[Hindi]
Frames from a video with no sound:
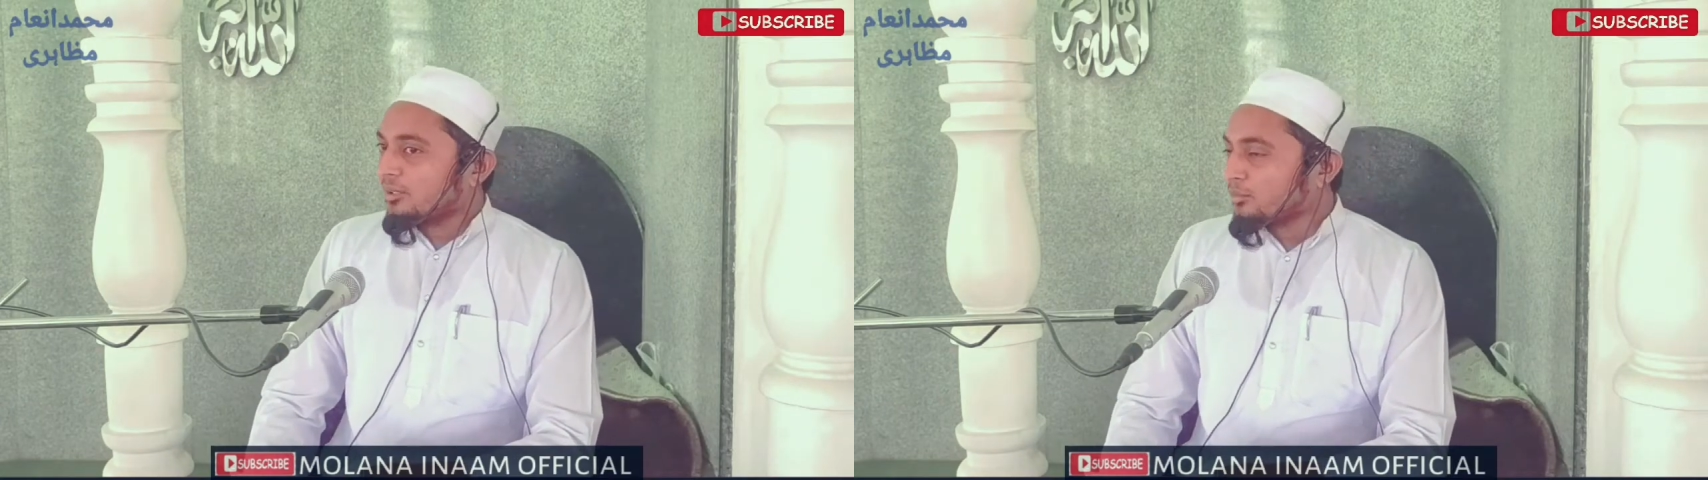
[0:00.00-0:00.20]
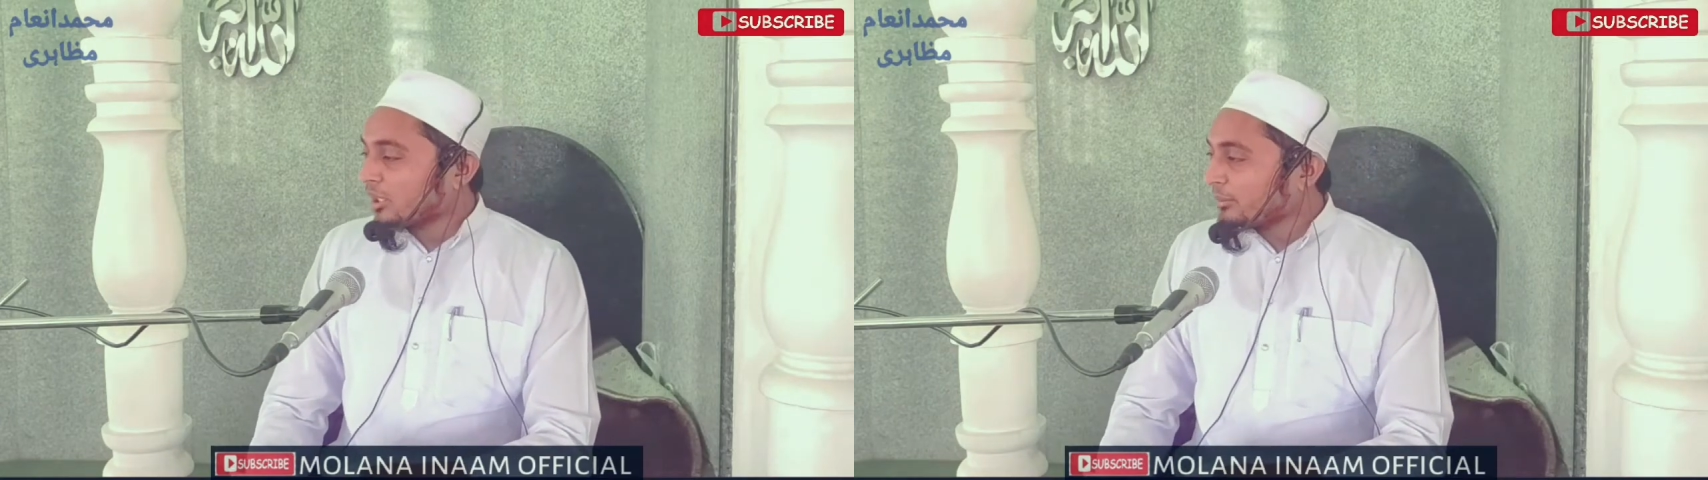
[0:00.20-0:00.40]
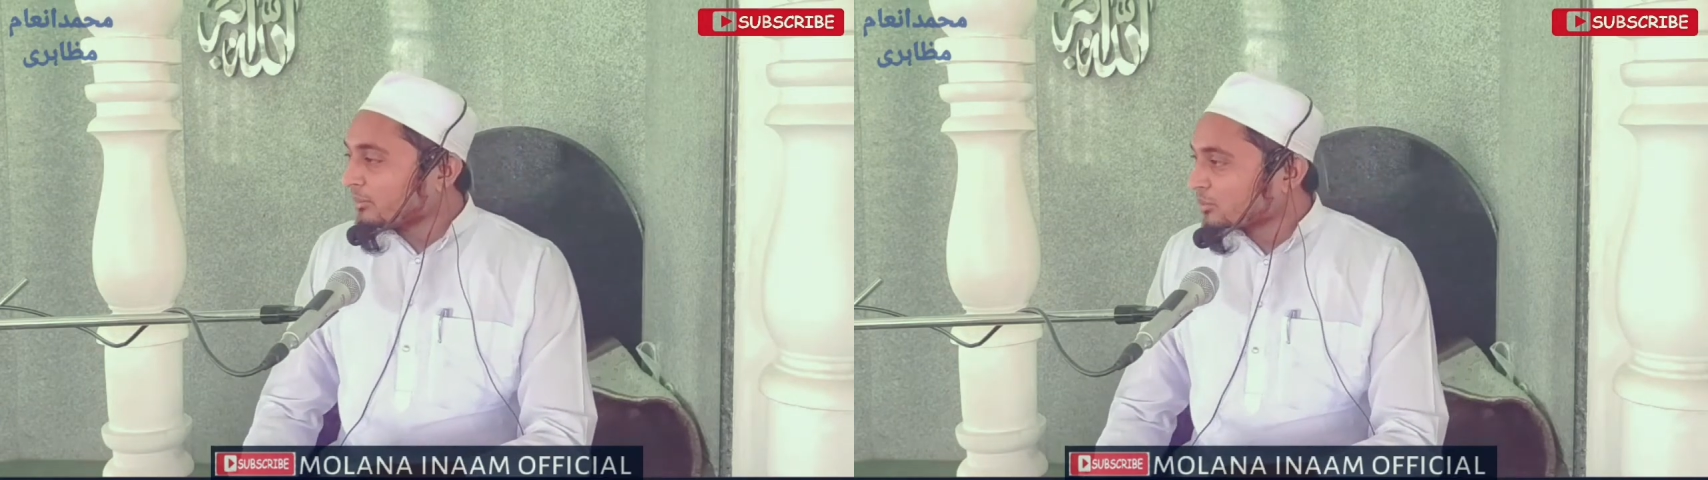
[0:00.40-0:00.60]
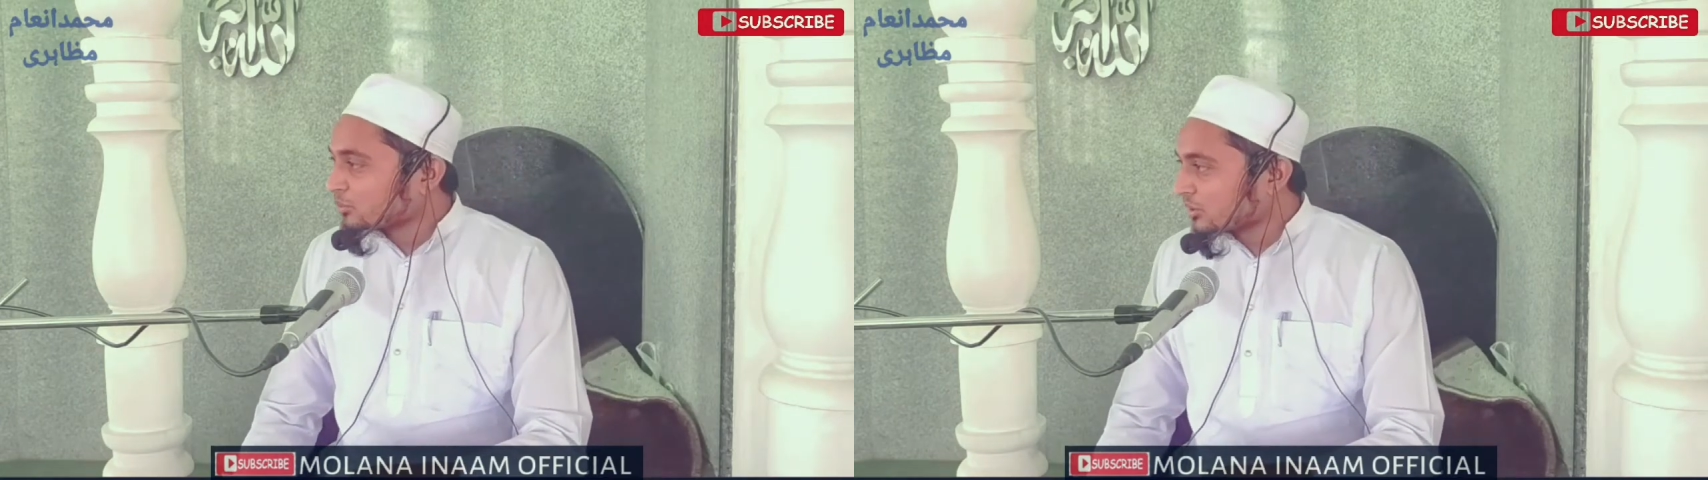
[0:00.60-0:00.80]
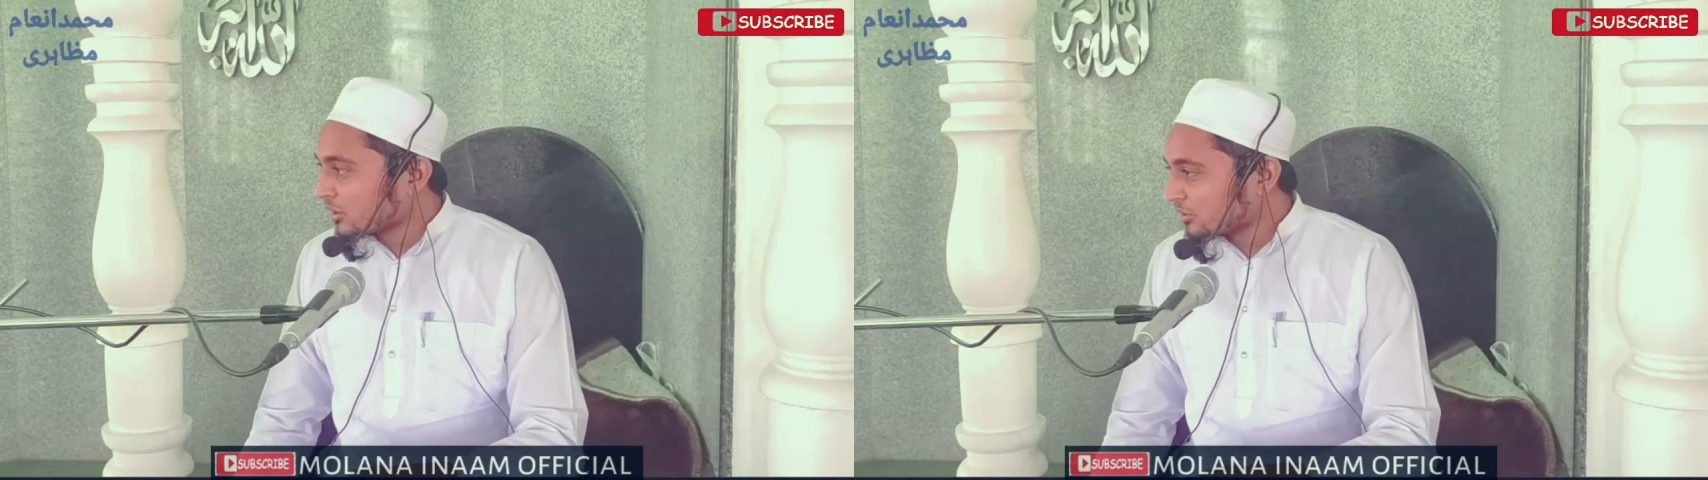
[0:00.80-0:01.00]
अब्दुल्ला बिन
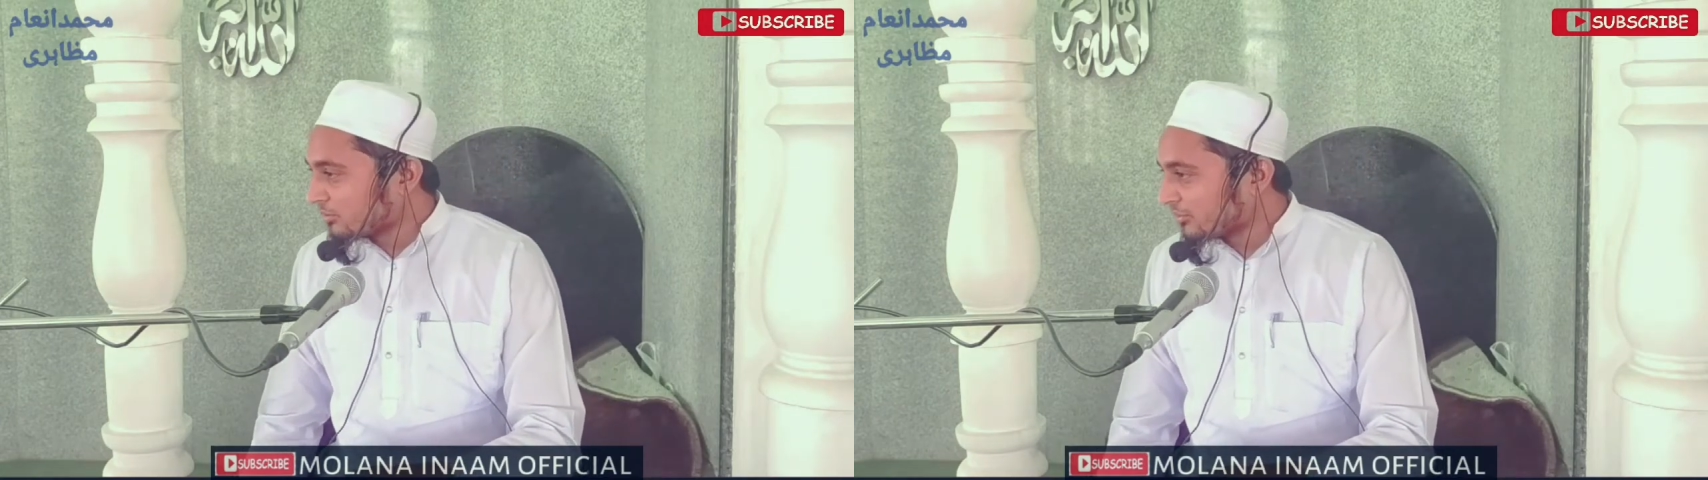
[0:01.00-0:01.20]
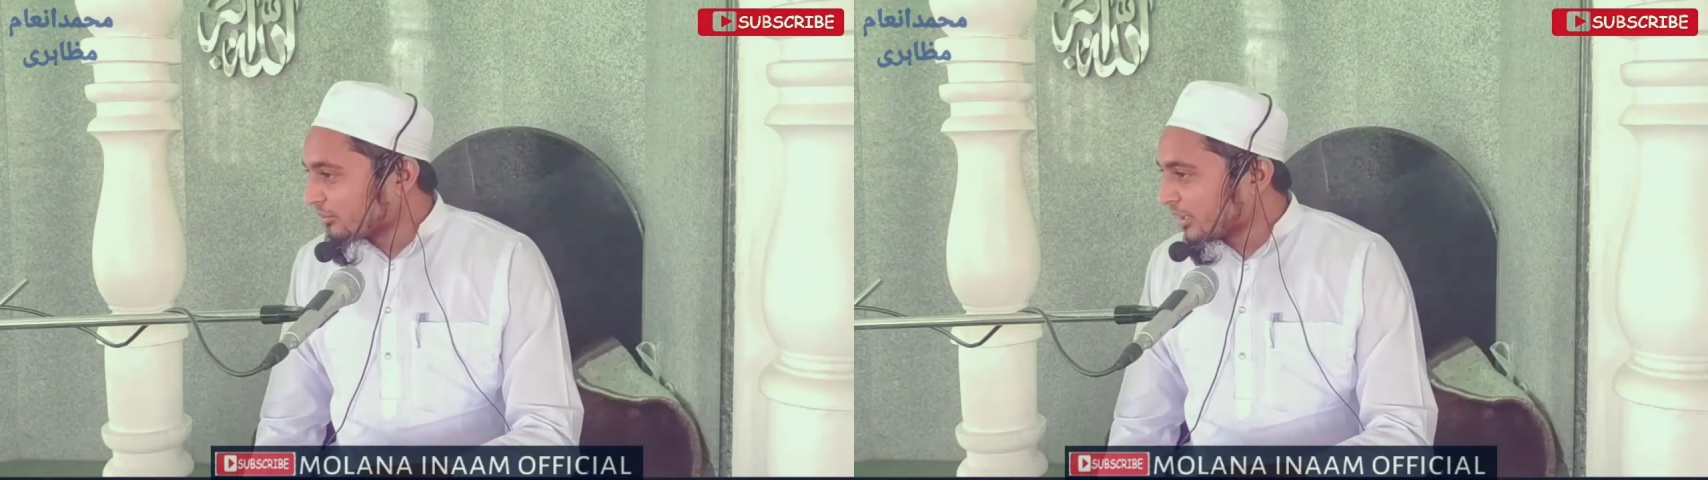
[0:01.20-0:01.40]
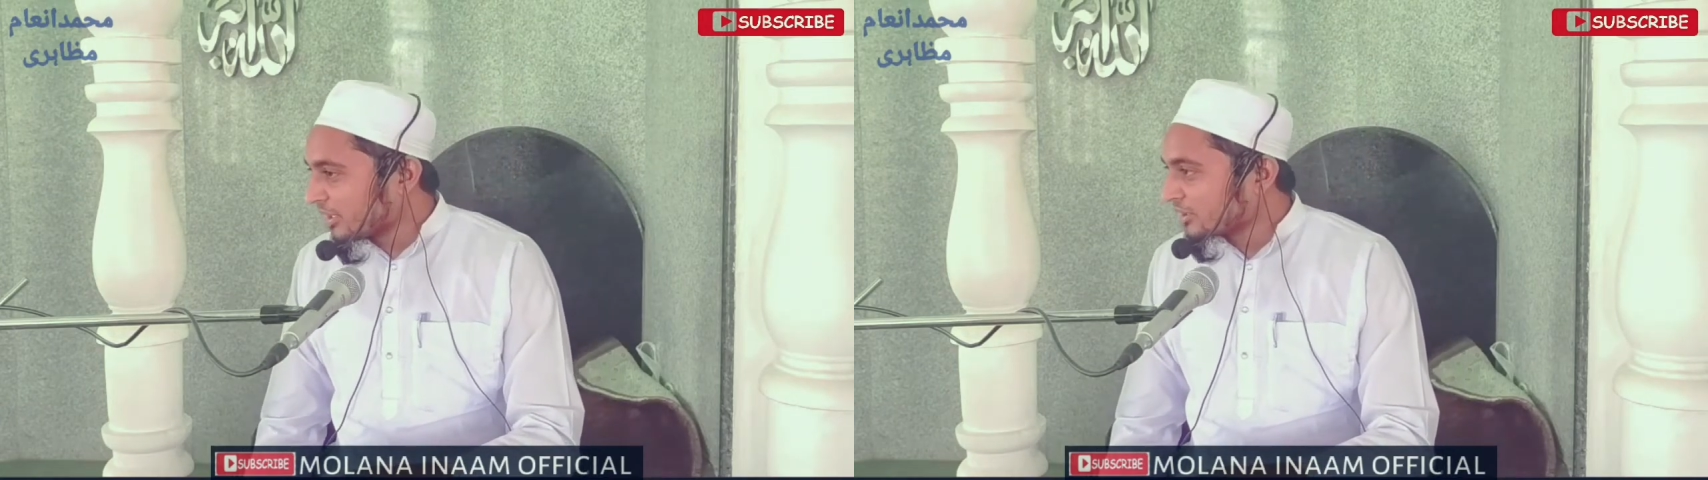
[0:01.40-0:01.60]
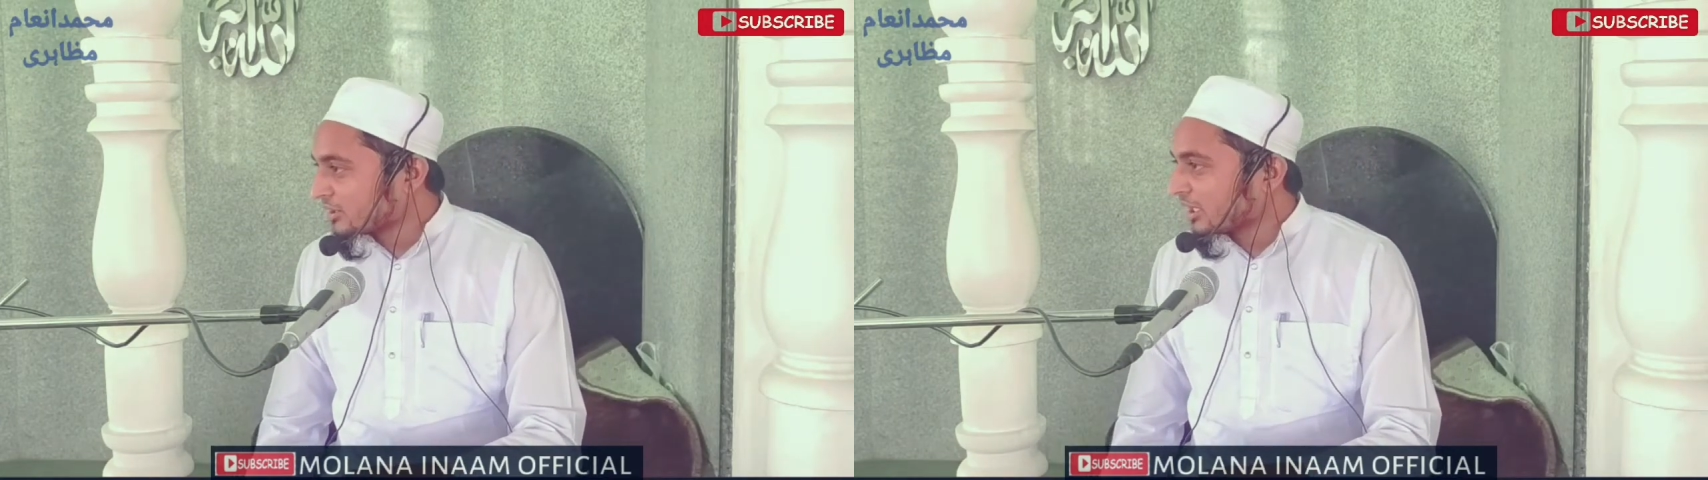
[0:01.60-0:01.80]
मसूद ने फरमाया कि